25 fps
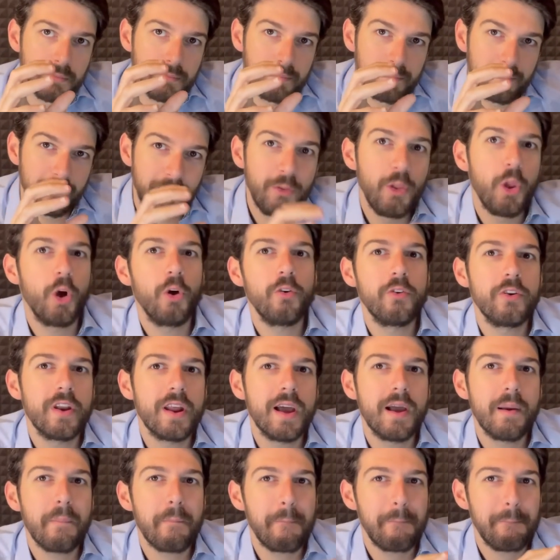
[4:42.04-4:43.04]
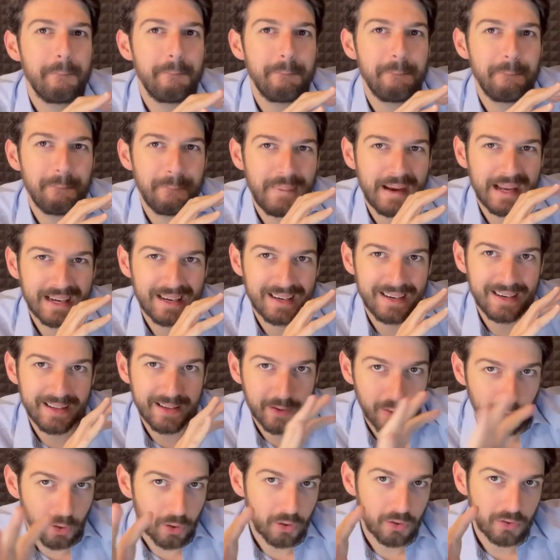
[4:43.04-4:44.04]
Non
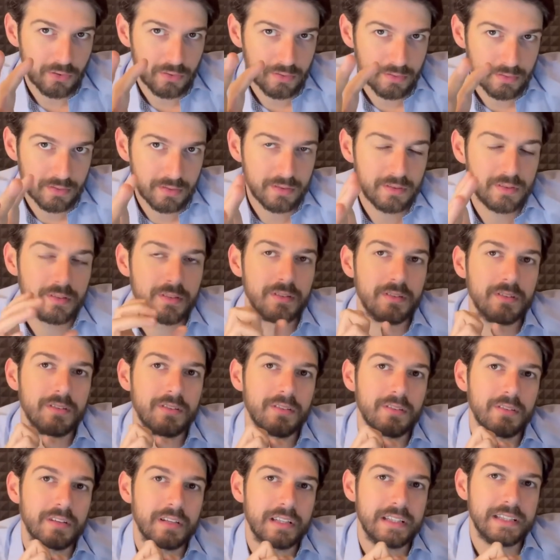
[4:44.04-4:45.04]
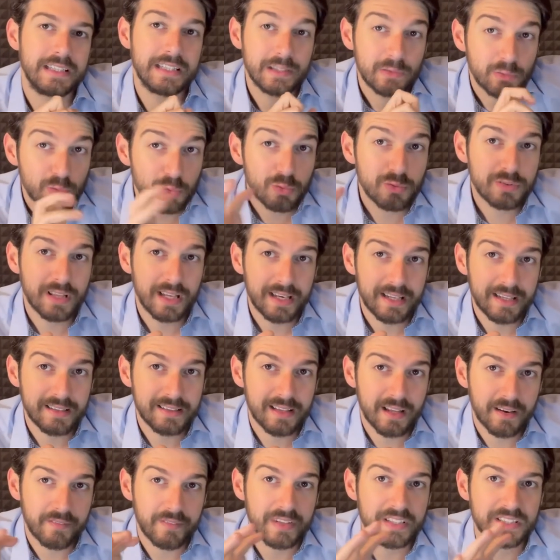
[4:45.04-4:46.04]
parlerò di tutta
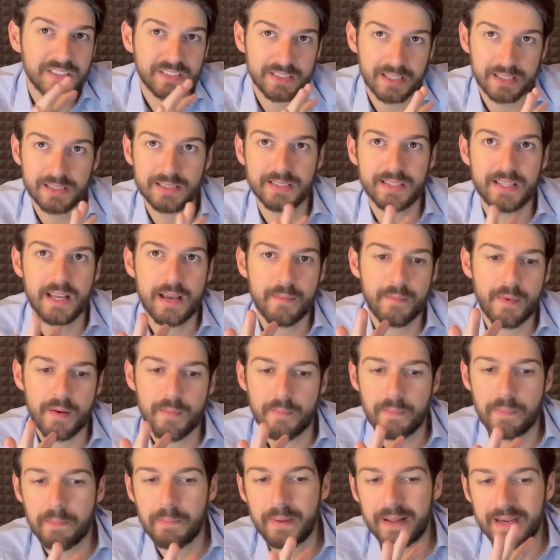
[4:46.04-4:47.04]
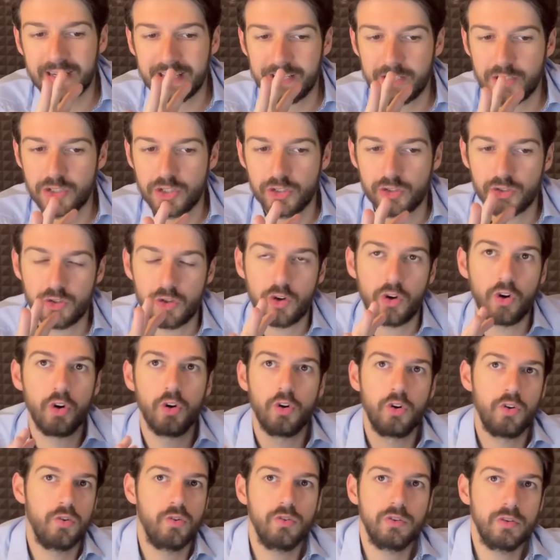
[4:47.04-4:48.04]
l'intervista insieme, perché
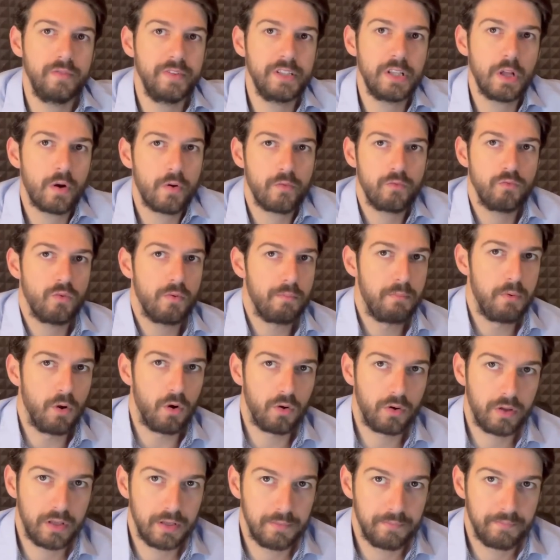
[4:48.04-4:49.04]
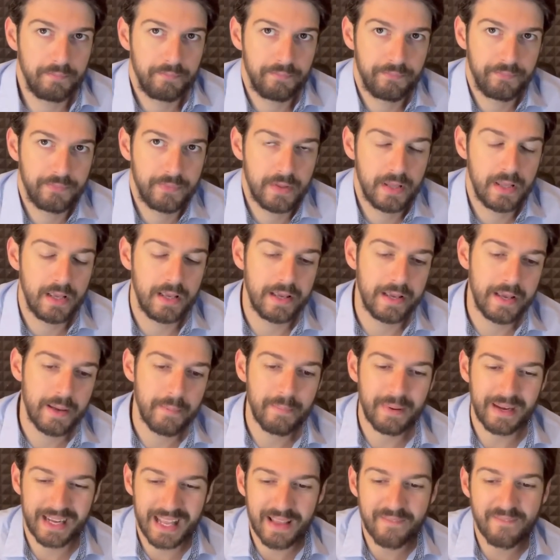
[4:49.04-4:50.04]
lo, lo dividerò in due blocchi
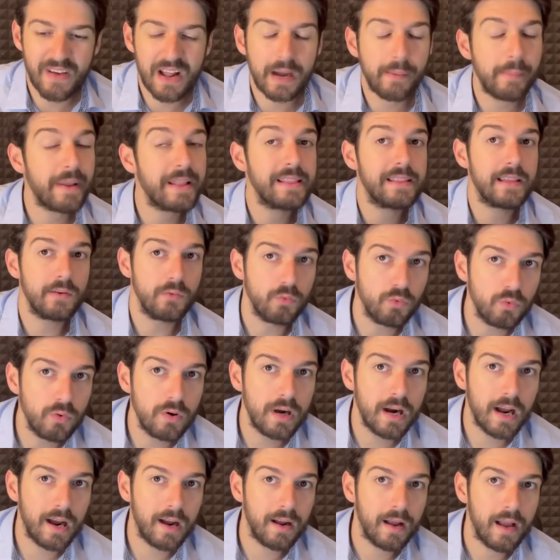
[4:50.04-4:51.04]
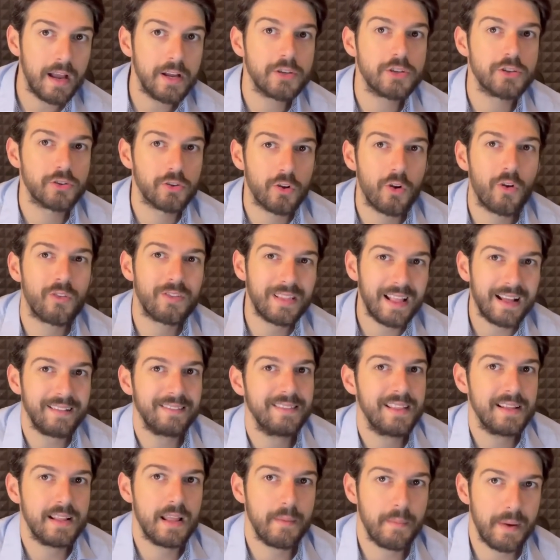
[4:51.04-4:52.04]
perché è veramente lunga e ci sono
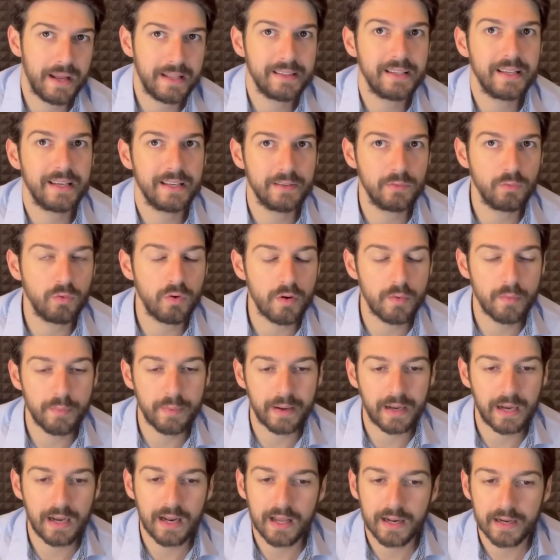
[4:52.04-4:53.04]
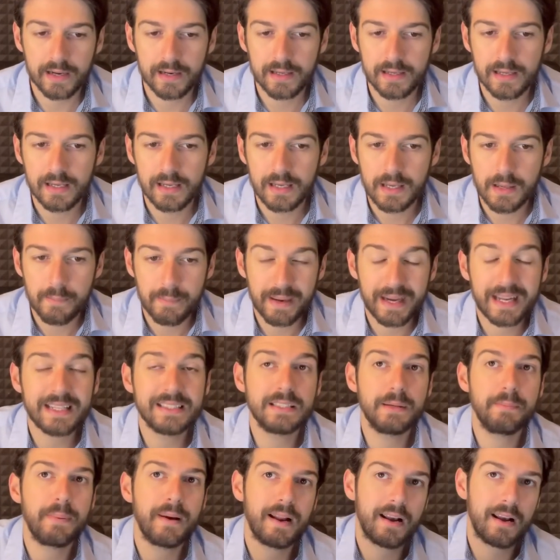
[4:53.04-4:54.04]
tante tematiche di cui parlare. Perché
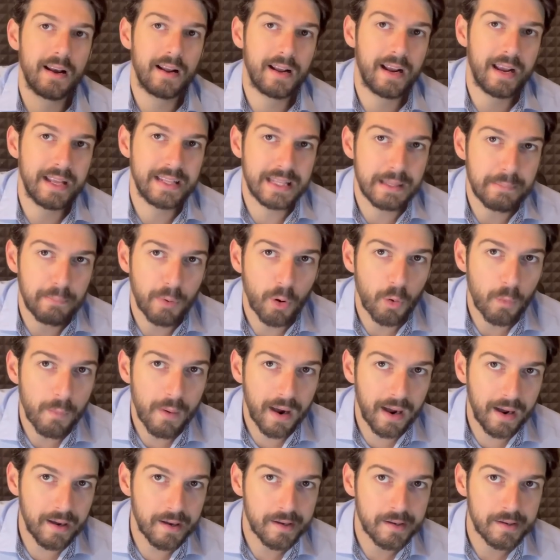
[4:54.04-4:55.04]
si parla anche di Pogba,